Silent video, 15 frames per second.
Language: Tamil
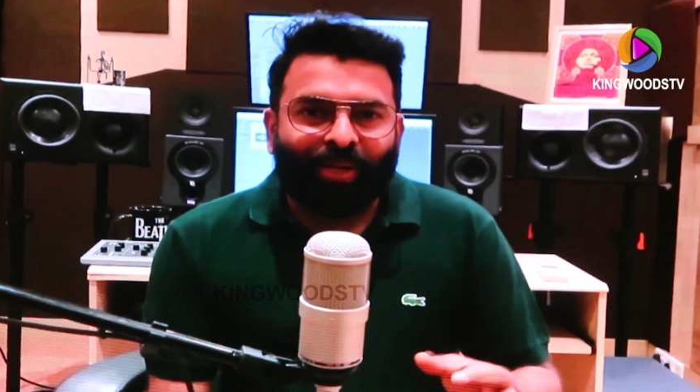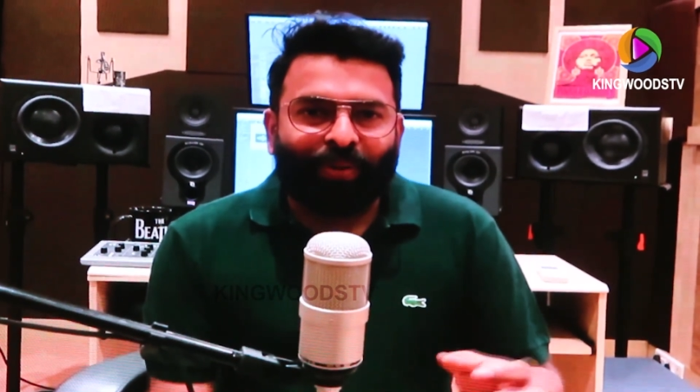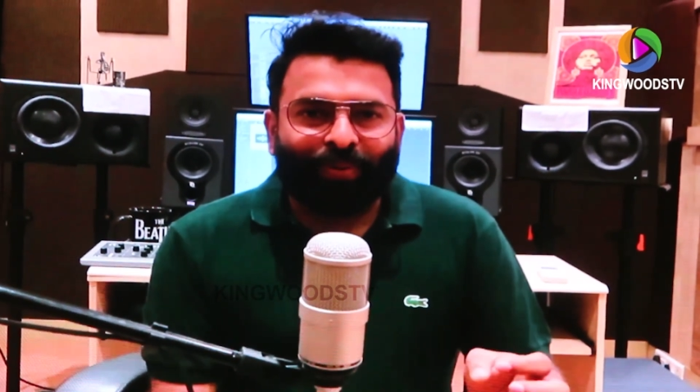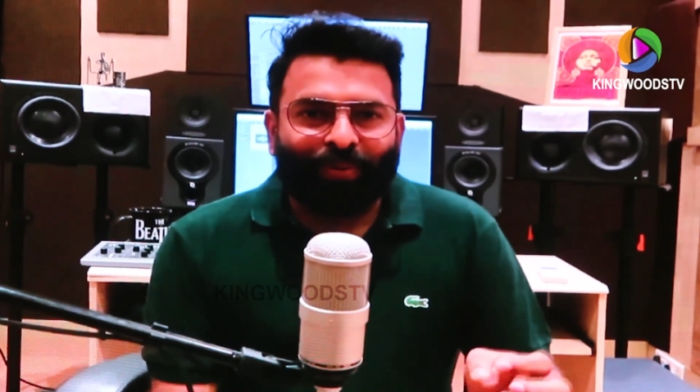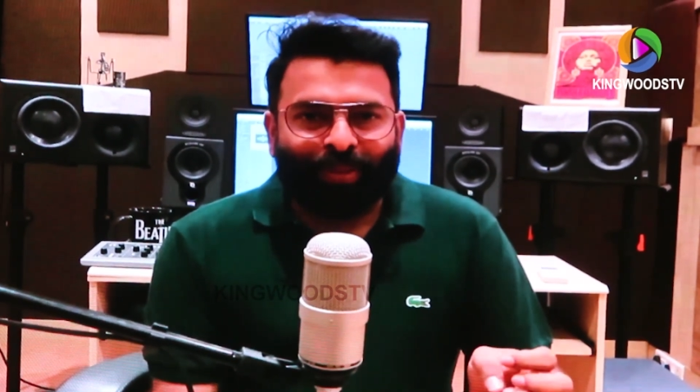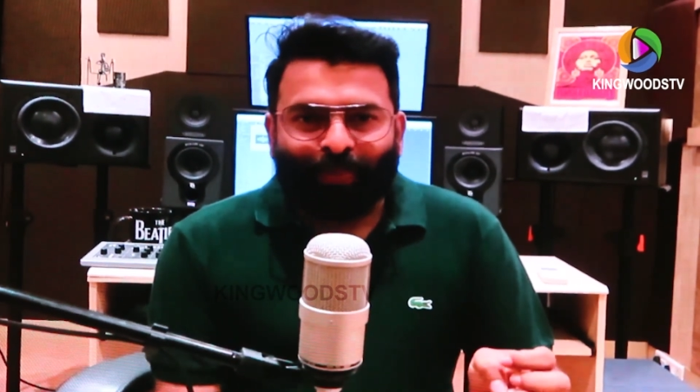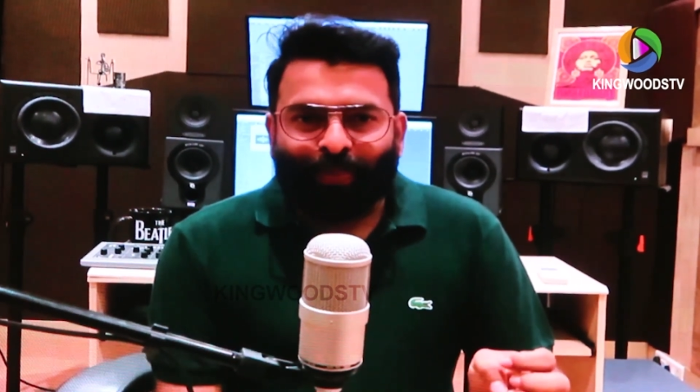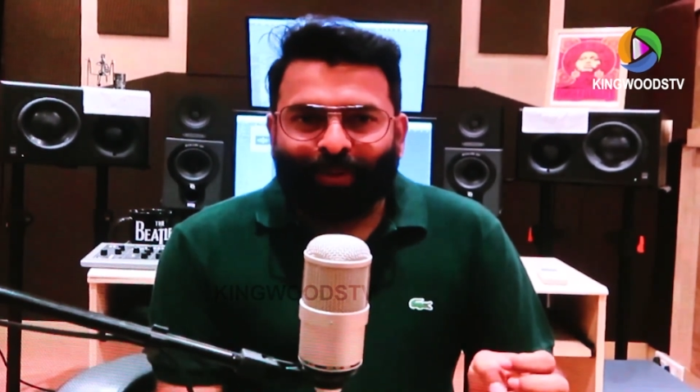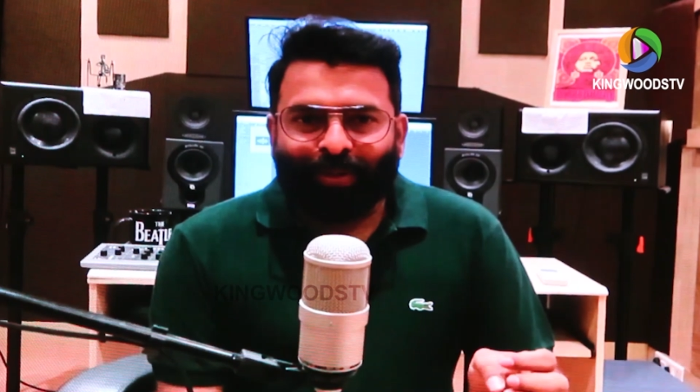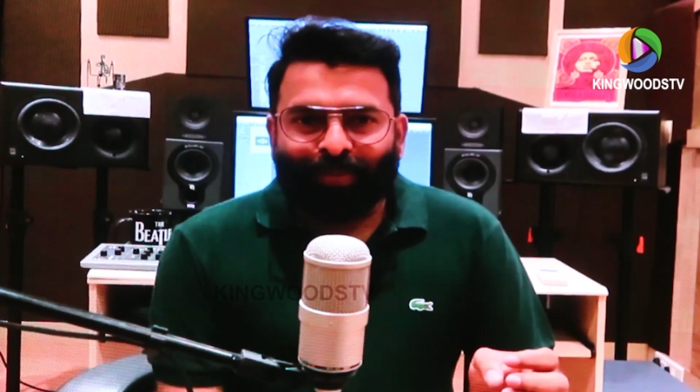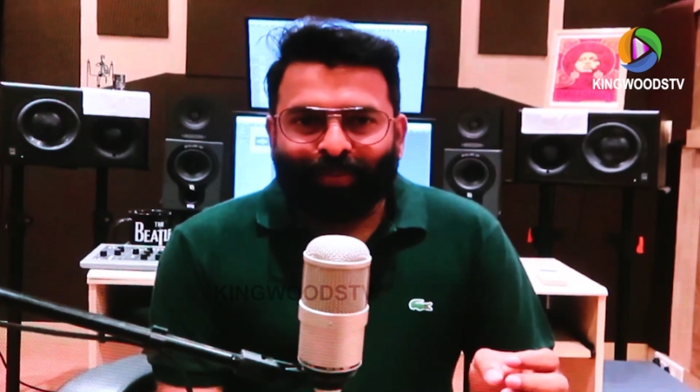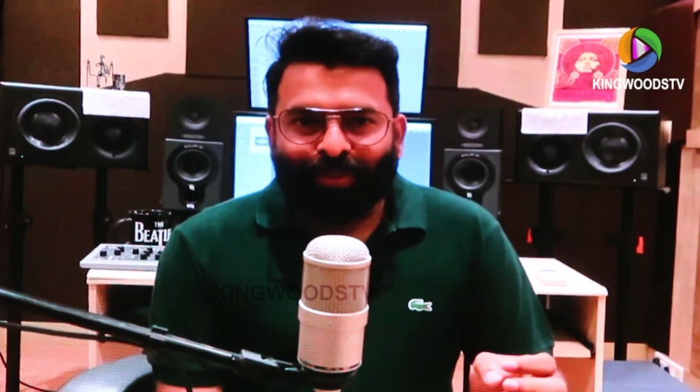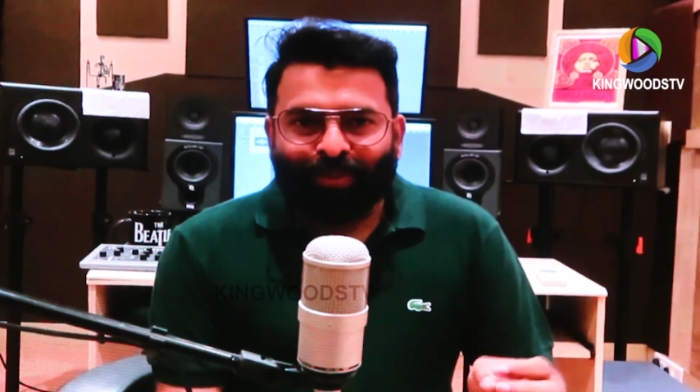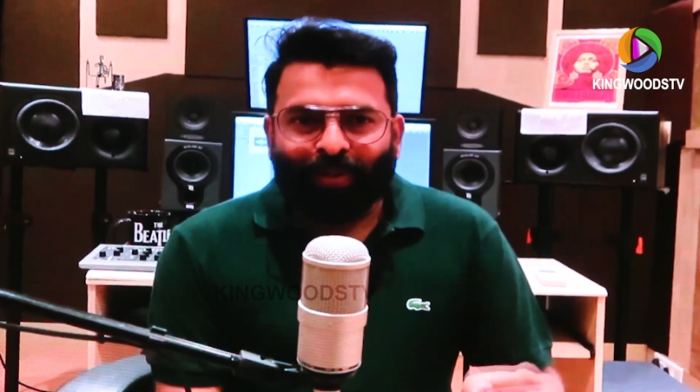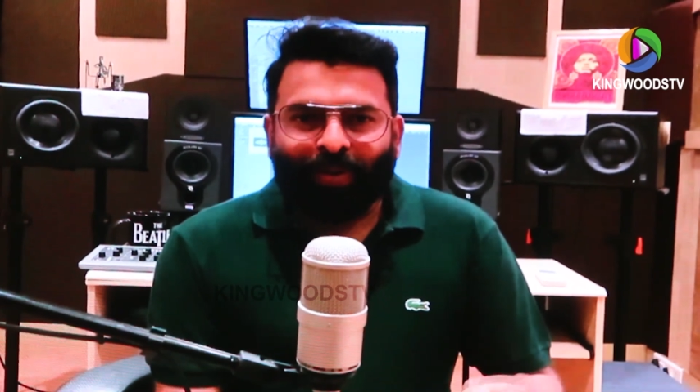படம் அப்படின்னு சொல்லி
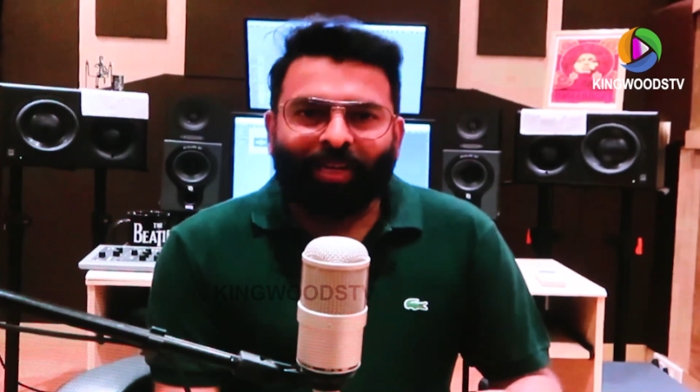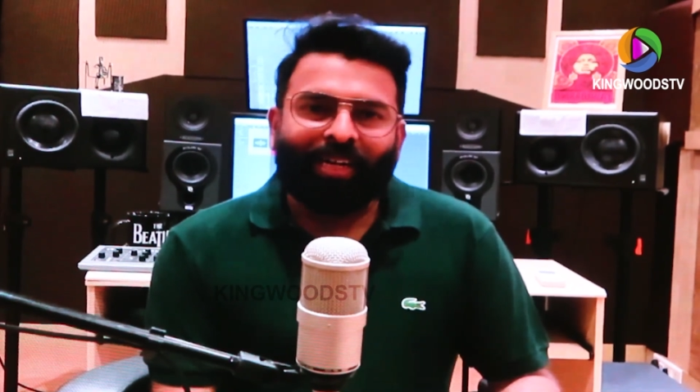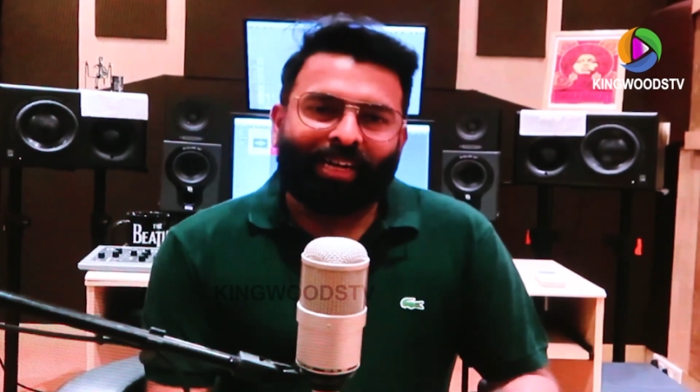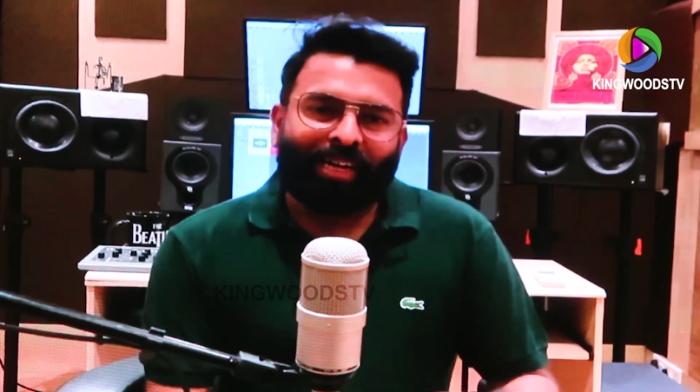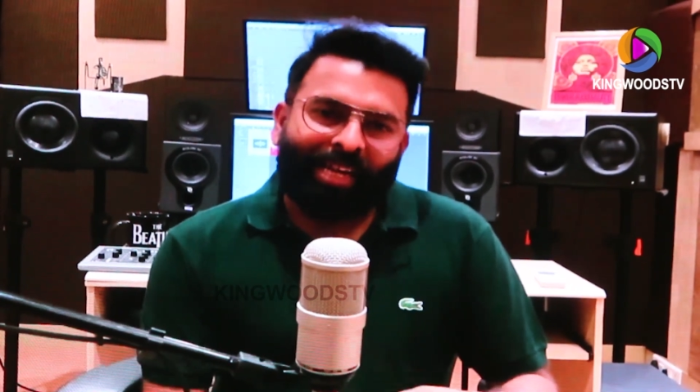நான் நிறைய வாட்டி